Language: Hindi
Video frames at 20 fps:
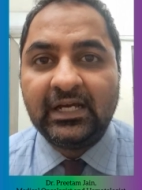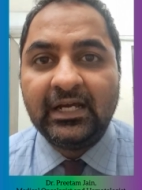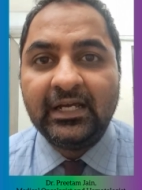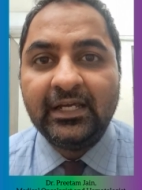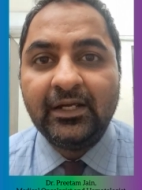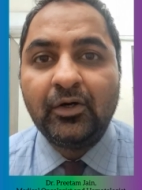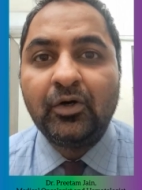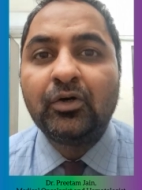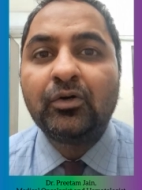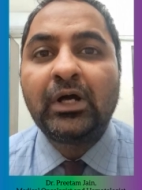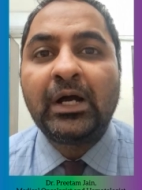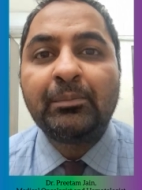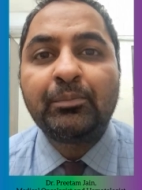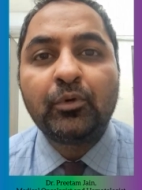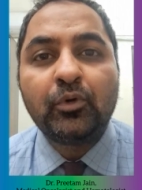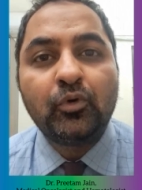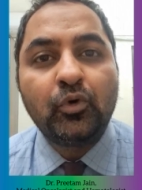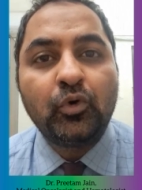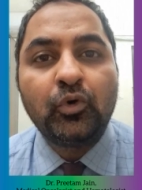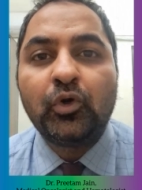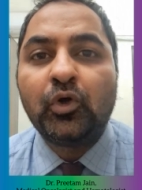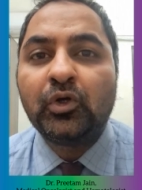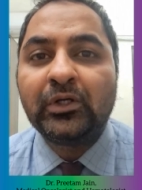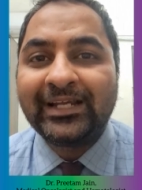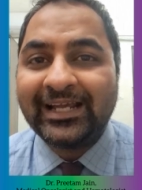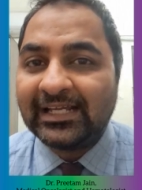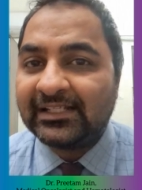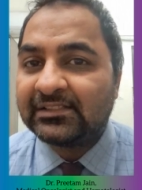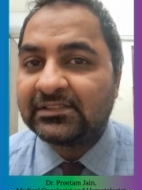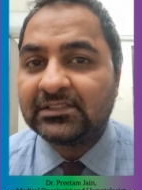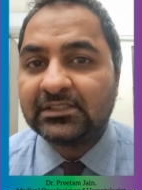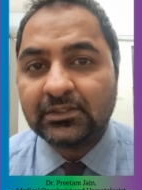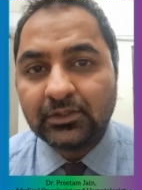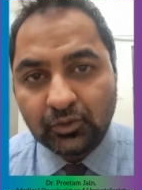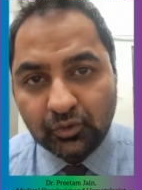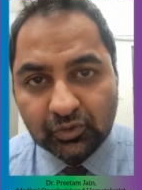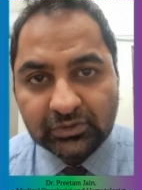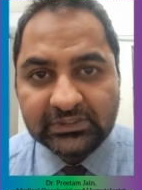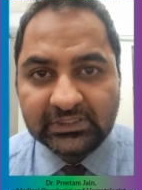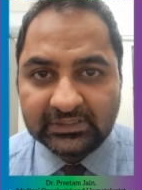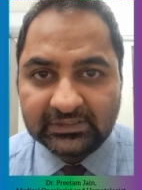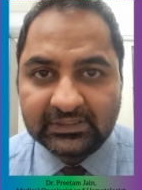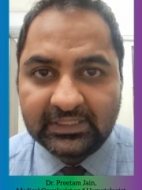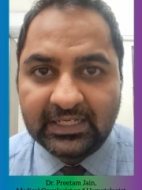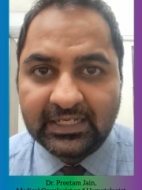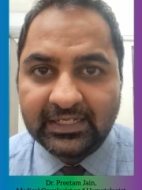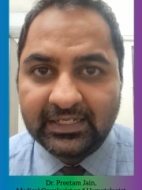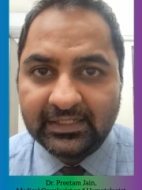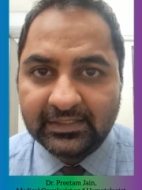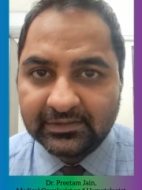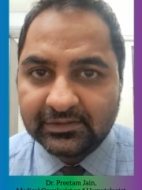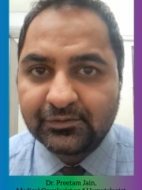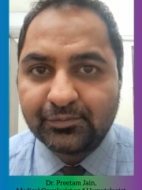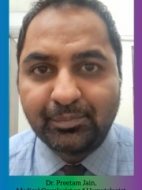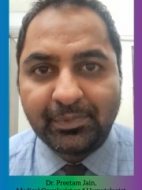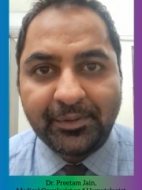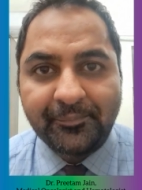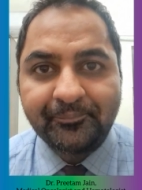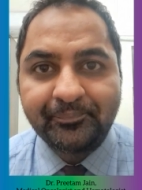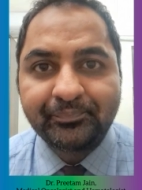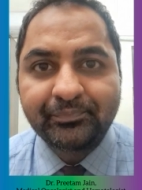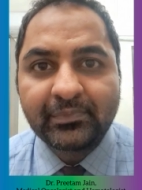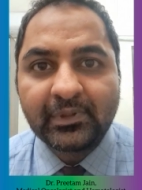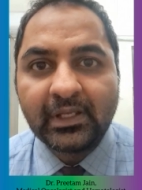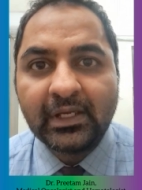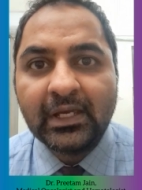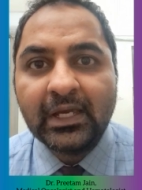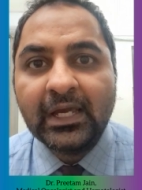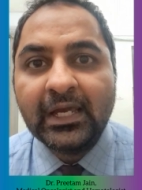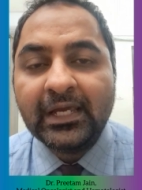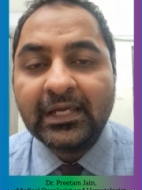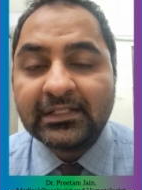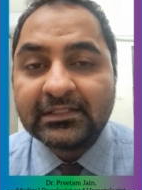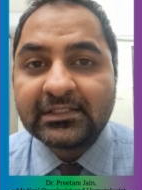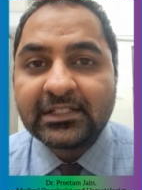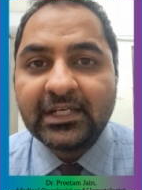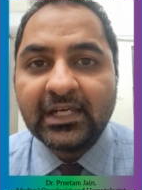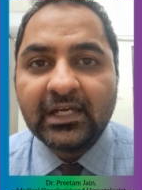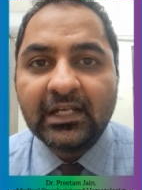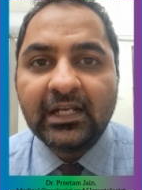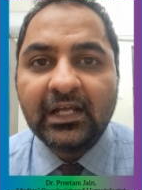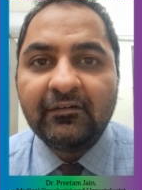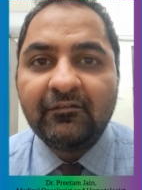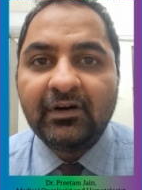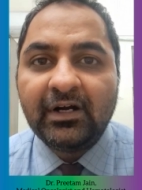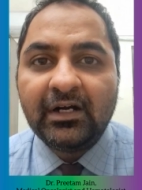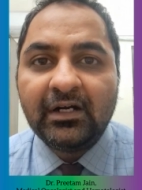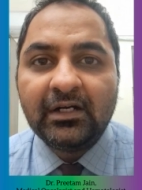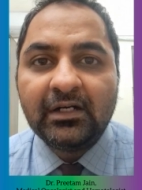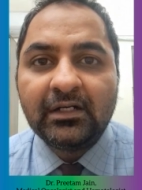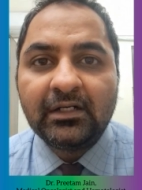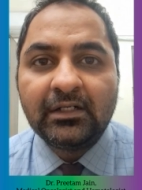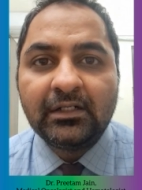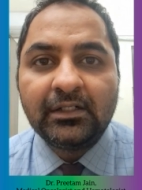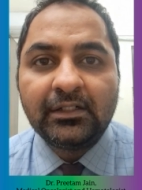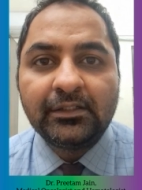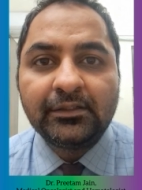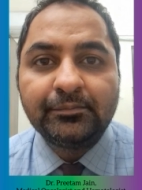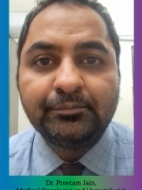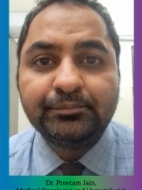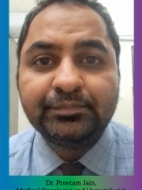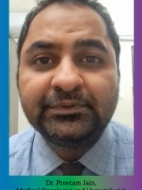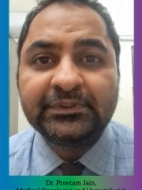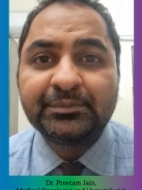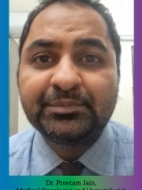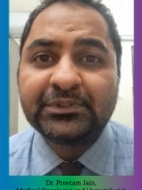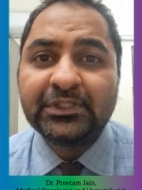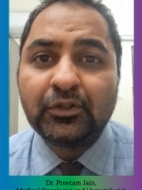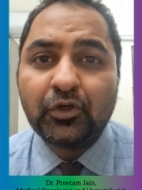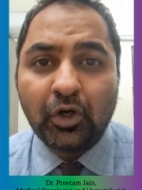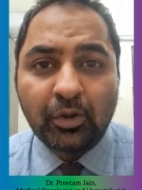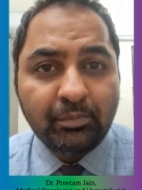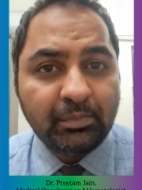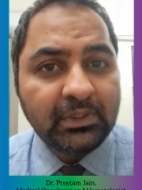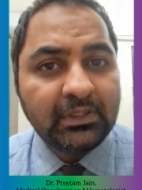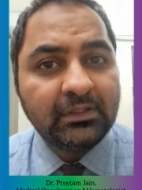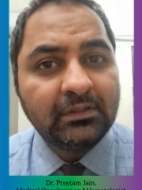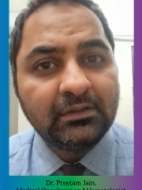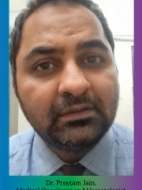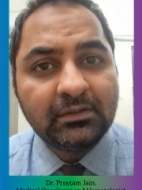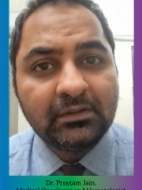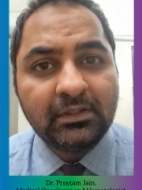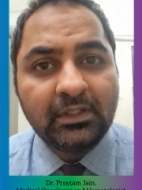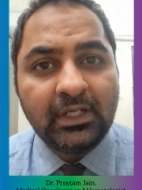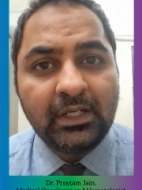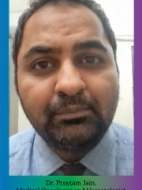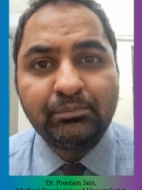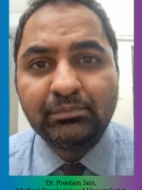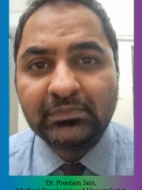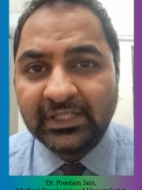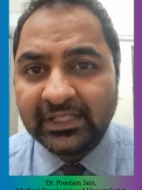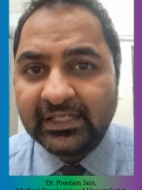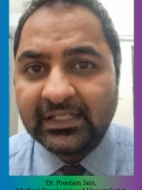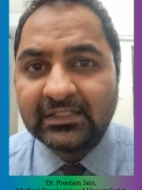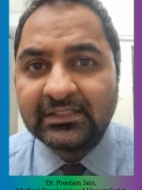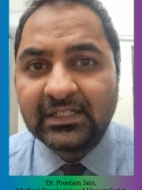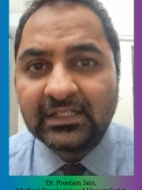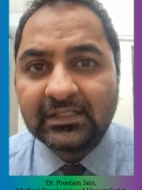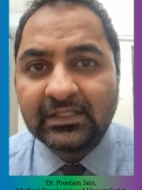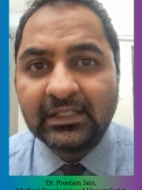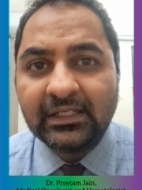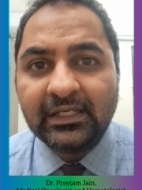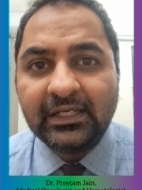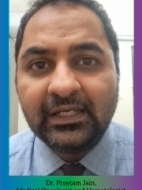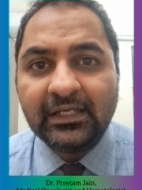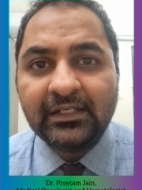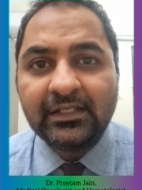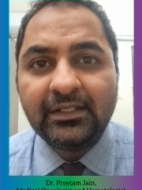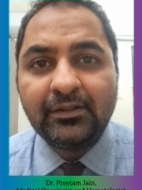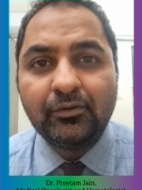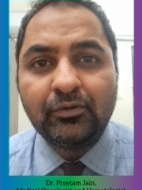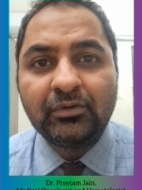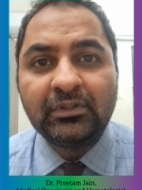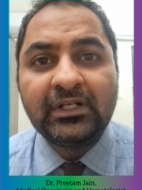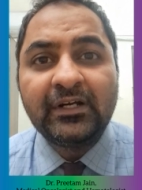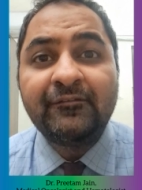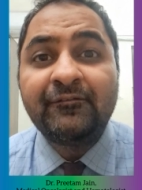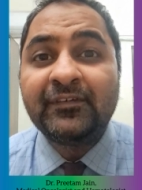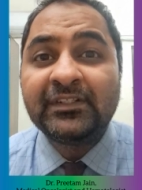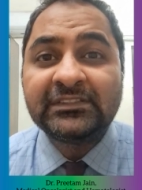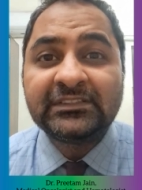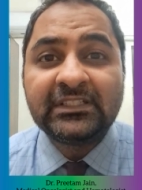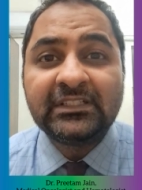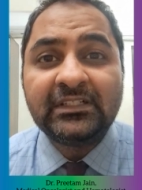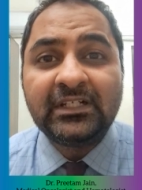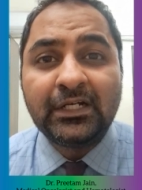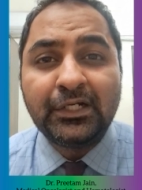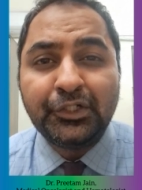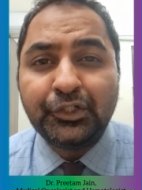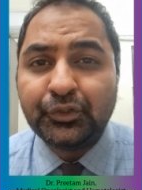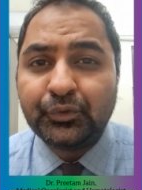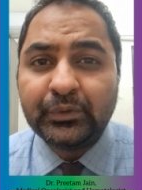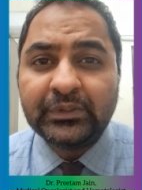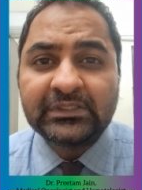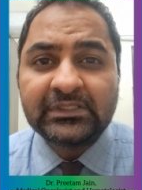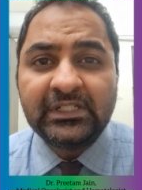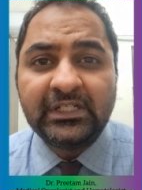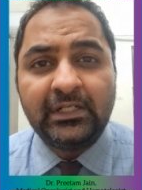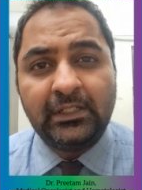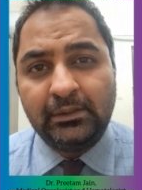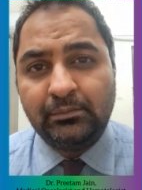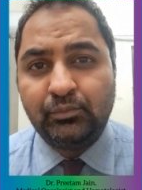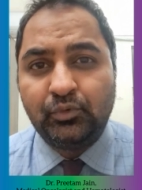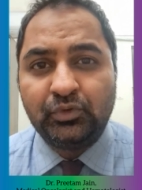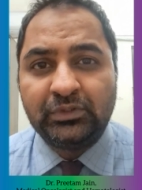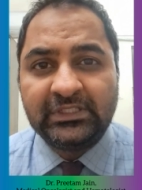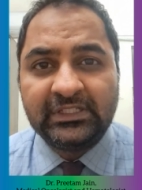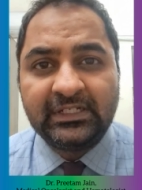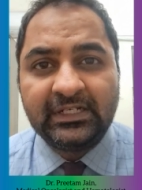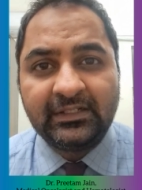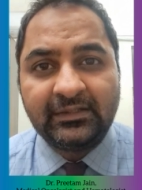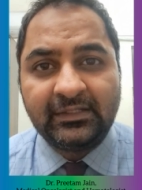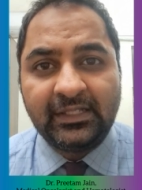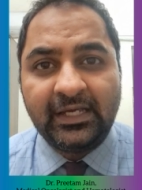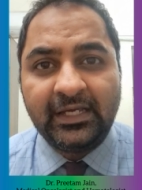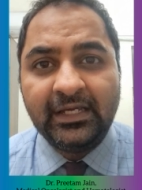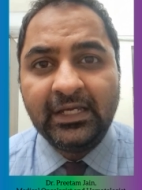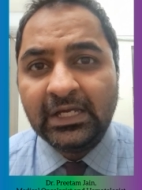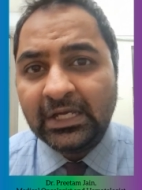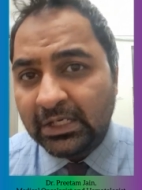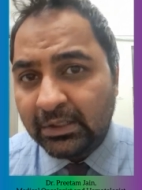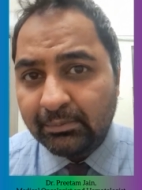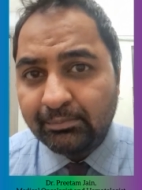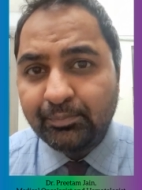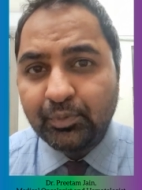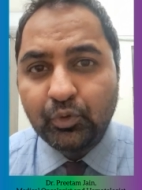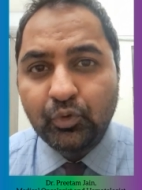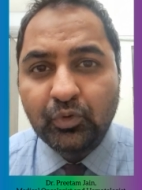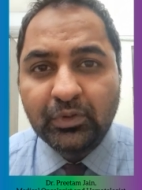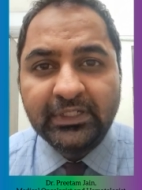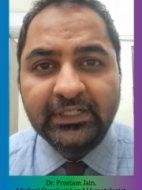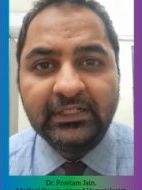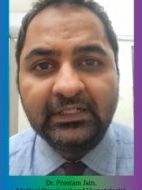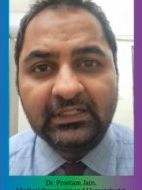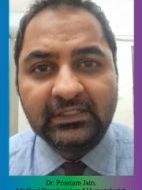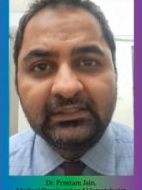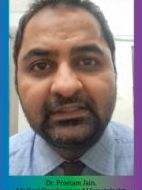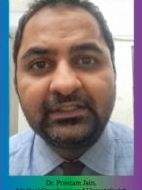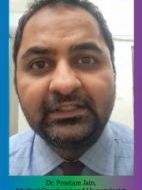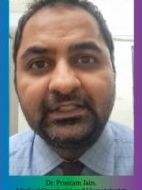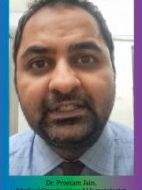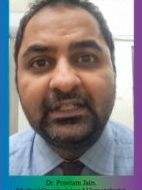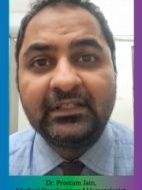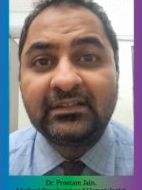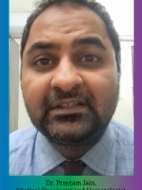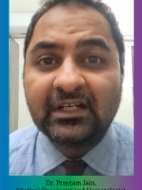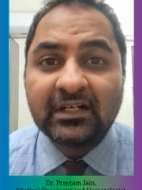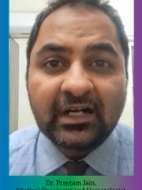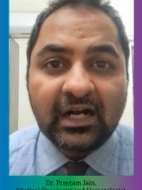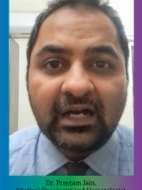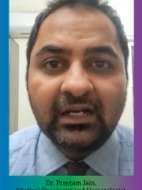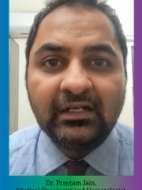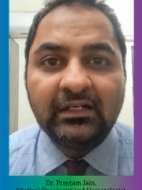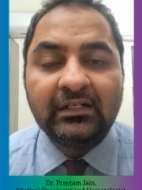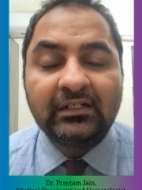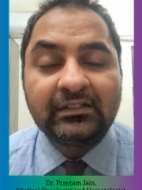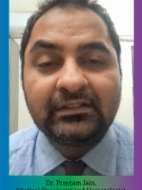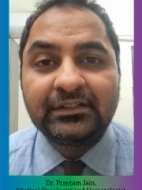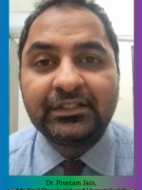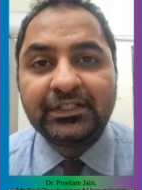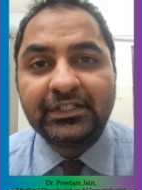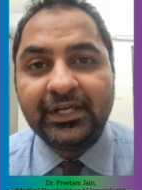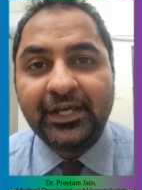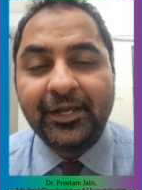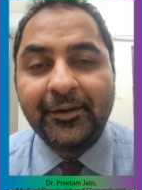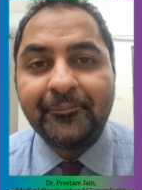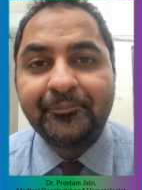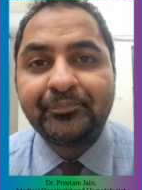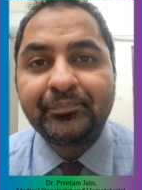है और आपको कोलोन कैंसर हो सकता है इसमें इसके अलावा सबसे कॉमन हम देखे जाते हैं कि उनका वज़न कंटिन्यूसली कम होते रहता है भूख नहीं लगती है थकान लगती है